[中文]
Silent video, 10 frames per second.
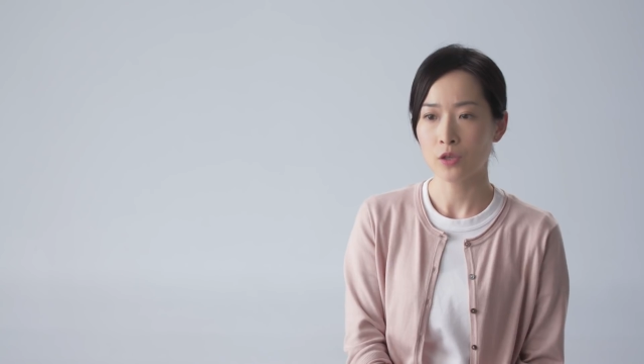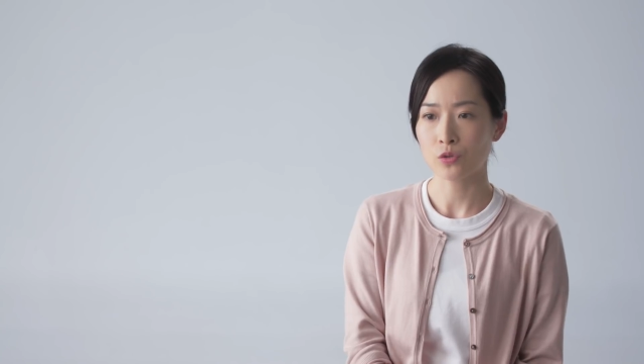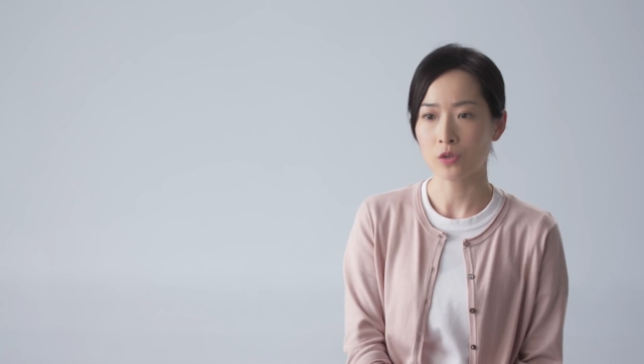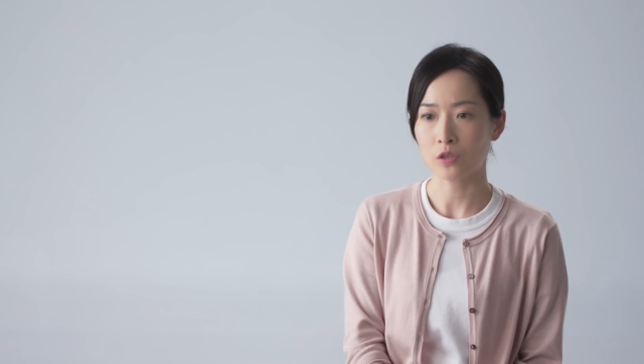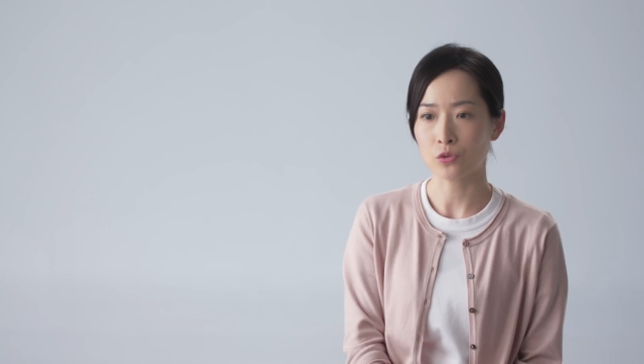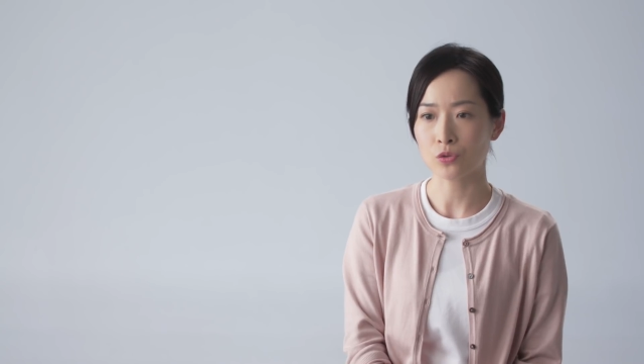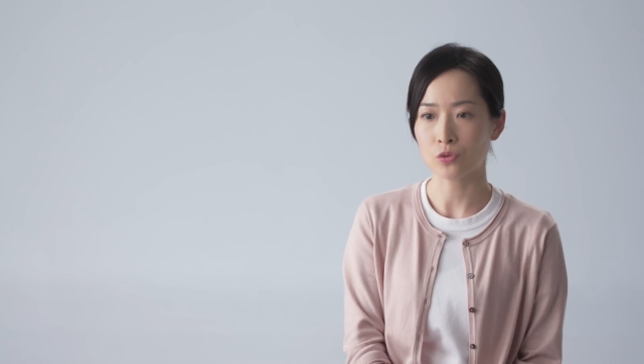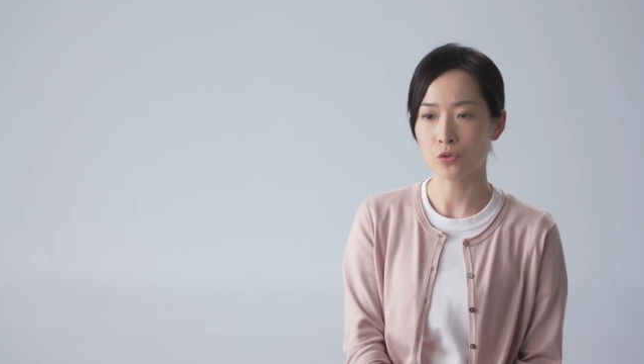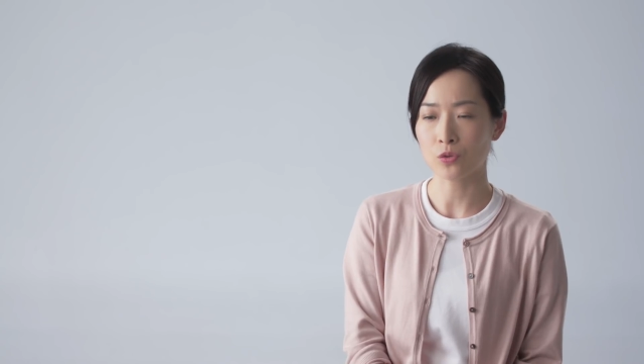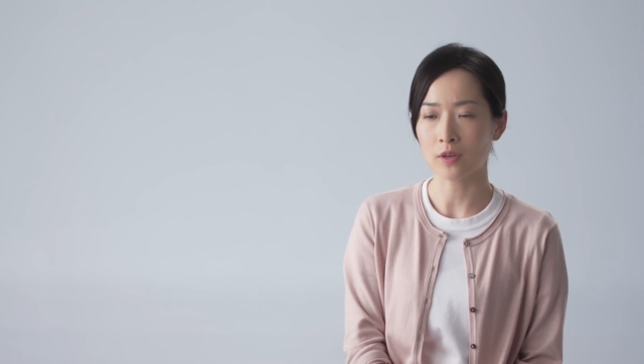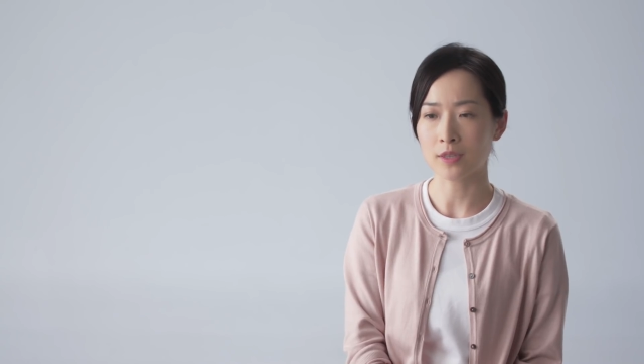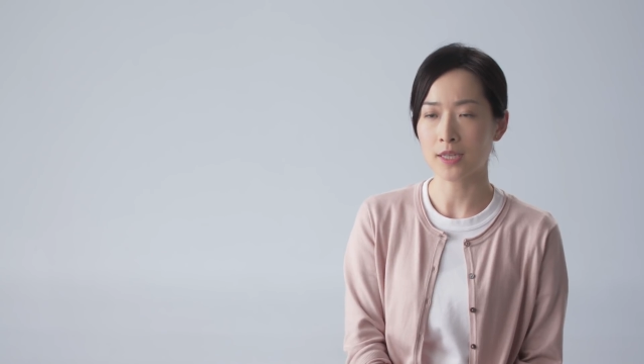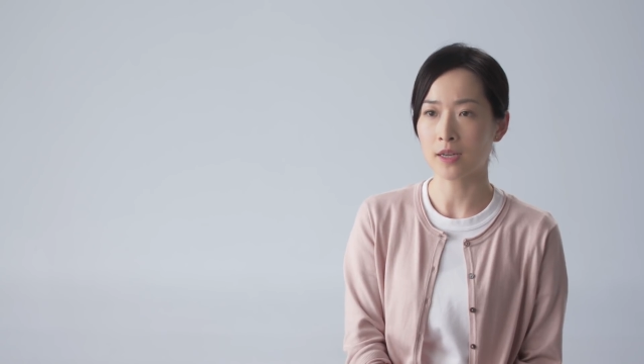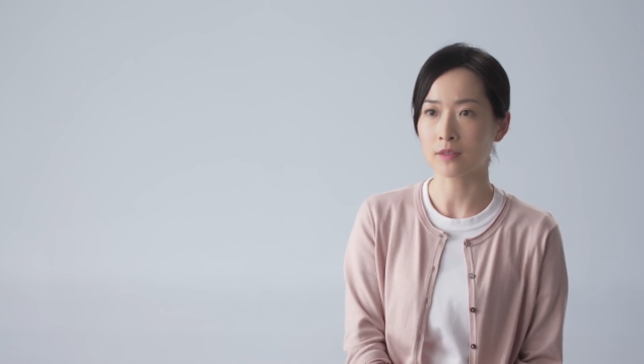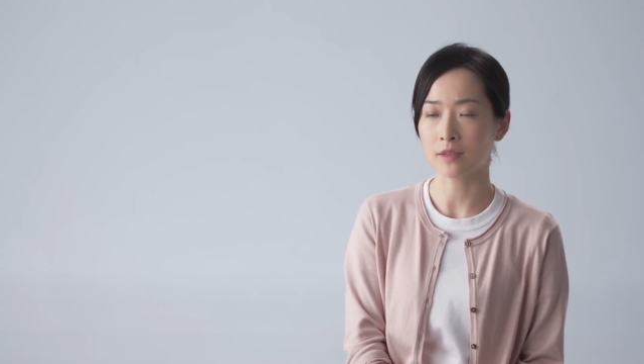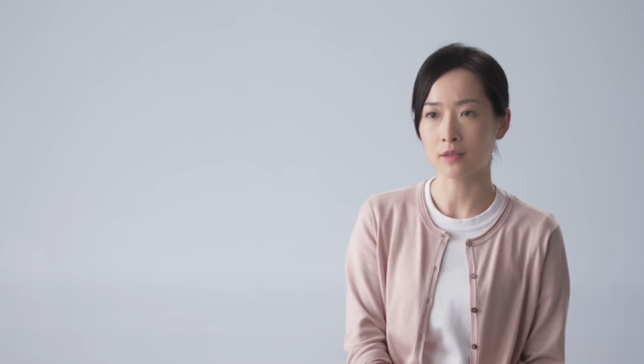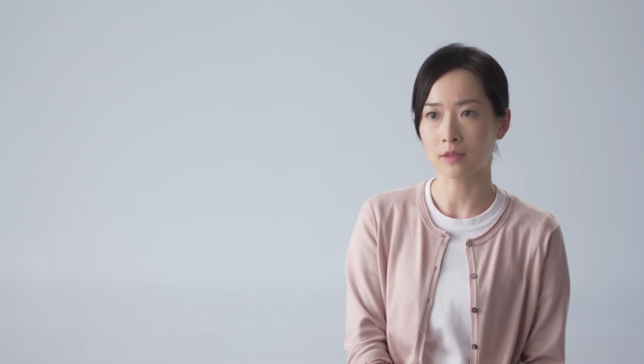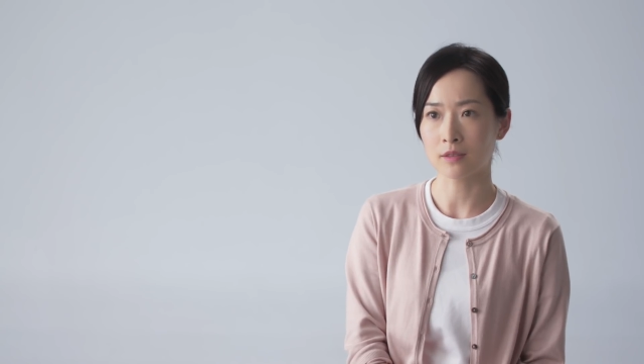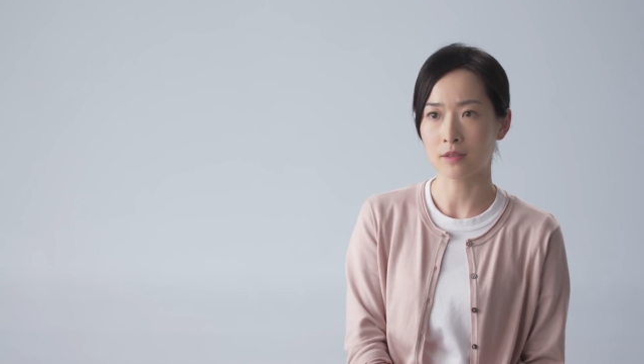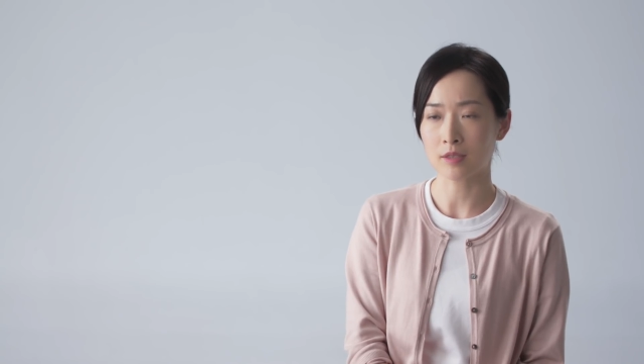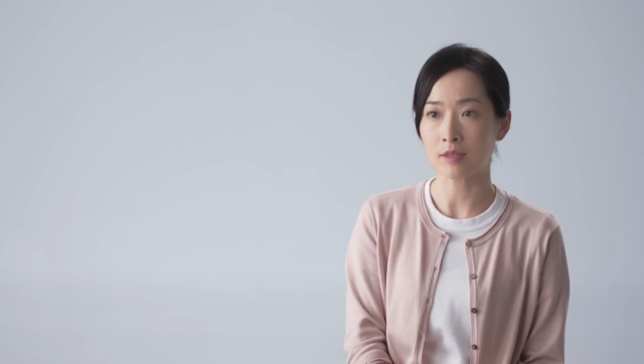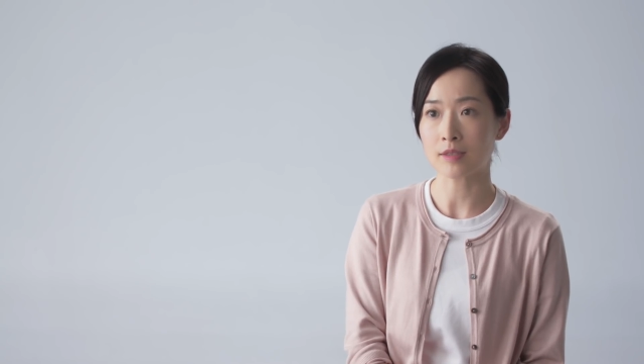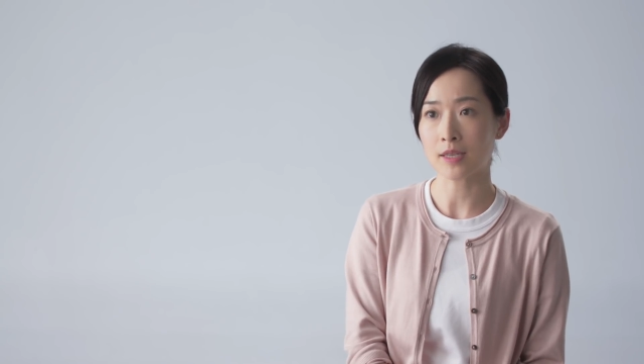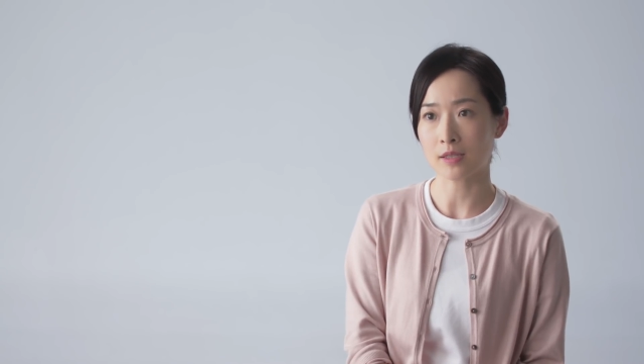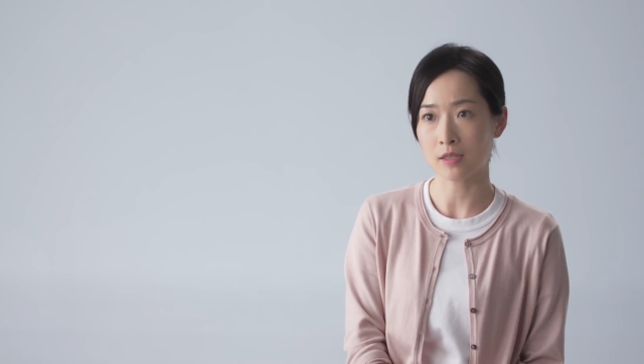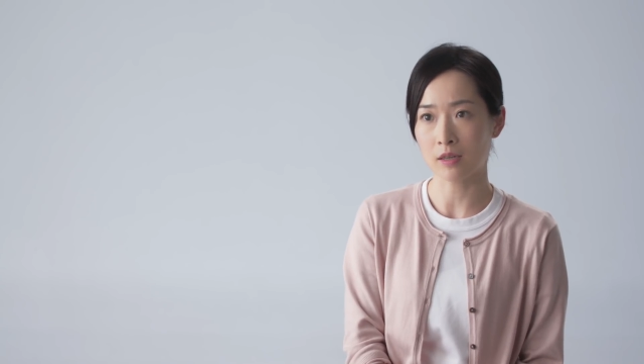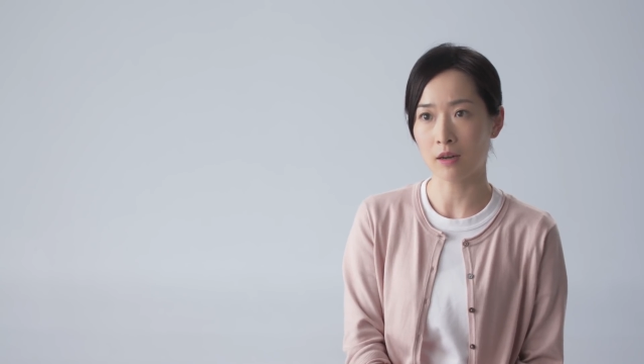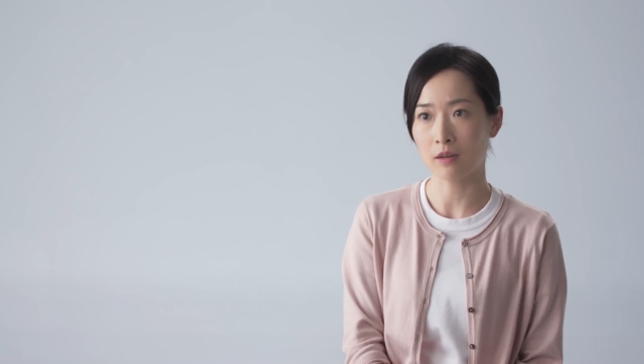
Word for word: 所以去做了这样的一个基因检测。